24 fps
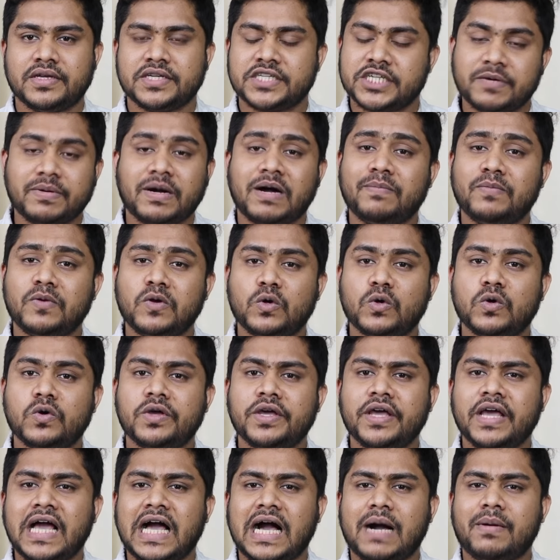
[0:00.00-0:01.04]
সে ভাবলো
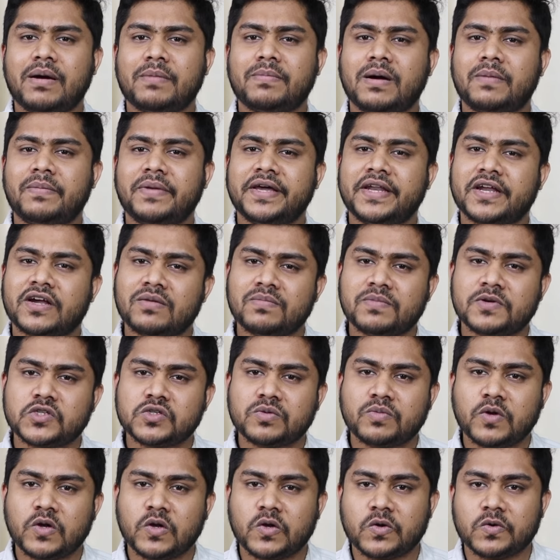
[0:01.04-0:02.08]
আমার বাবা এরকম
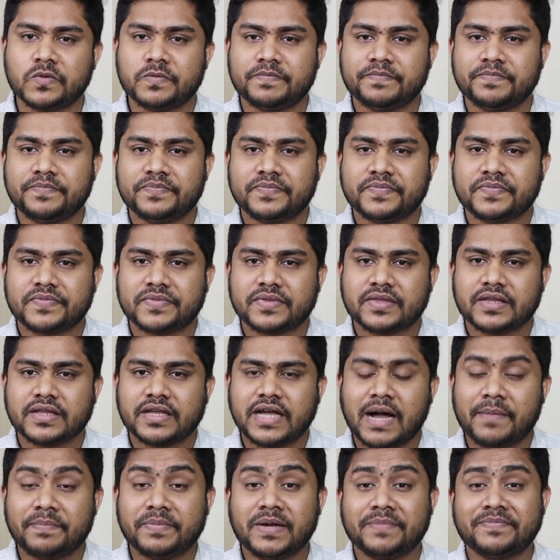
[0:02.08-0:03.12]
কিছু বলল
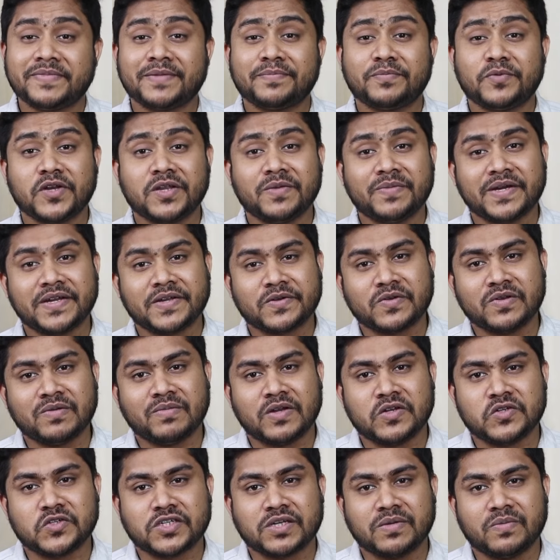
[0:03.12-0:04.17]
আপনি আপনার পরিবারের কোনো
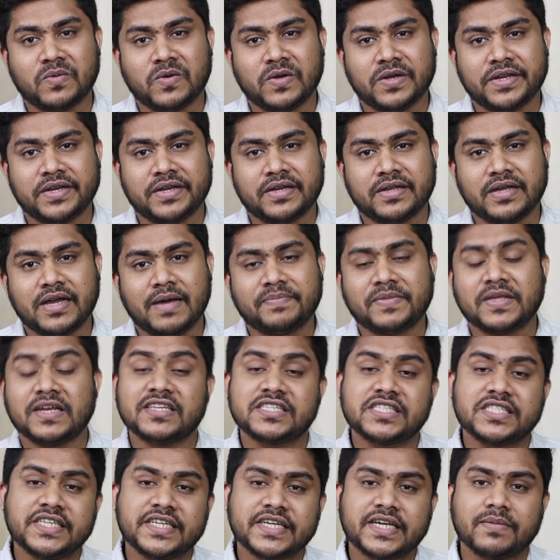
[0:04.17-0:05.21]
মানুষকে বললেন আপনার
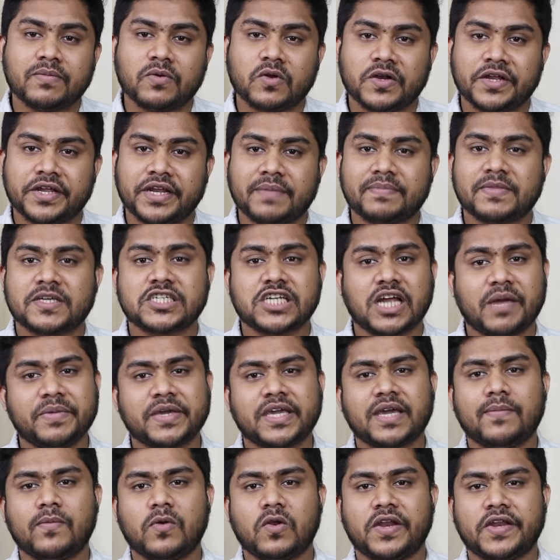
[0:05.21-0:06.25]
স্ত্রীকে বললেন আপনার
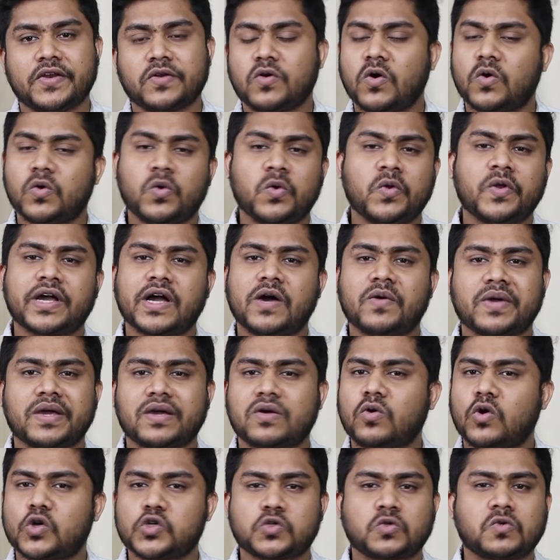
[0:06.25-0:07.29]
স্বামীকে বললেন কখনো কাউকে
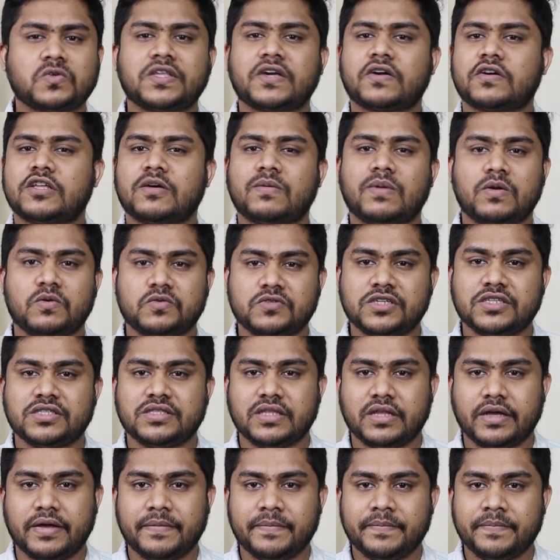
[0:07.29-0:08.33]
কষ্ট দিয়ে কথা বলা উচিত
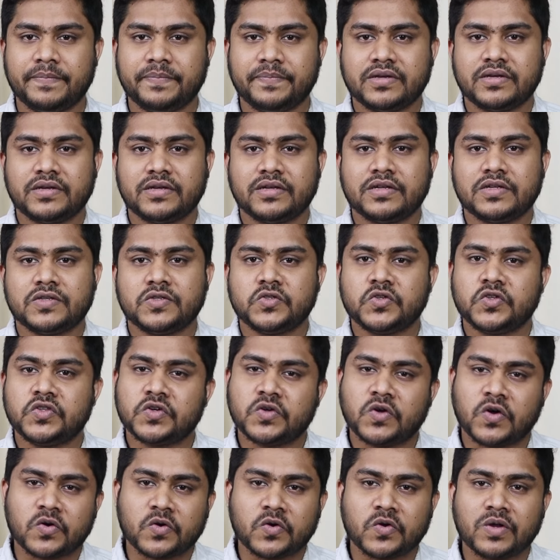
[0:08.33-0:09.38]
না যদি
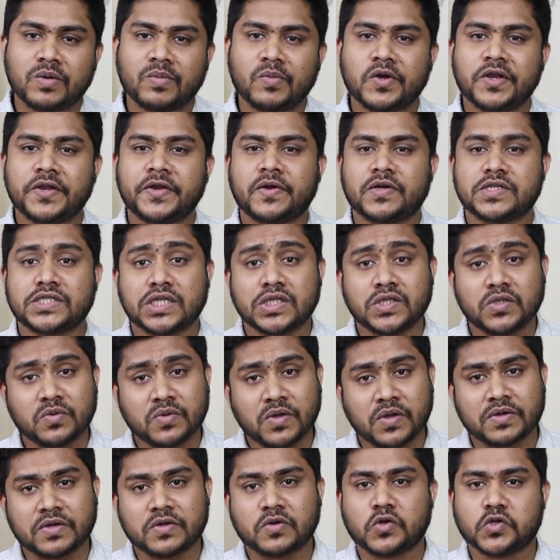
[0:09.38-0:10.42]
কখনো মনের অজান্তেও
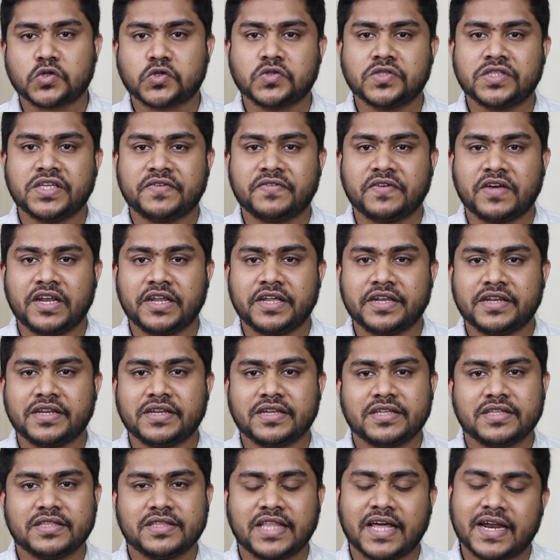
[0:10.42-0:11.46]
কাউকে কষ্ট দিয়ে ফেলেন
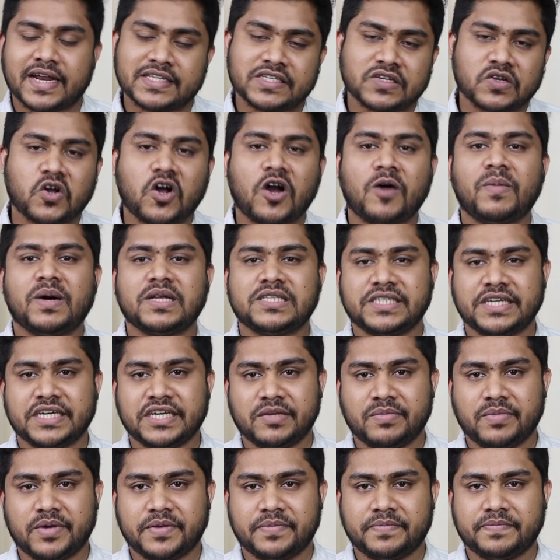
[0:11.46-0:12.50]
তার কাছে ক্ষমা চেয়ে
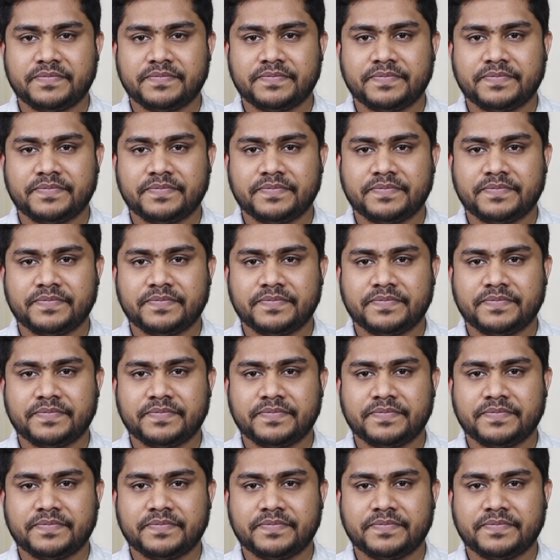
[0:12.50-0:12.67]
নেবেন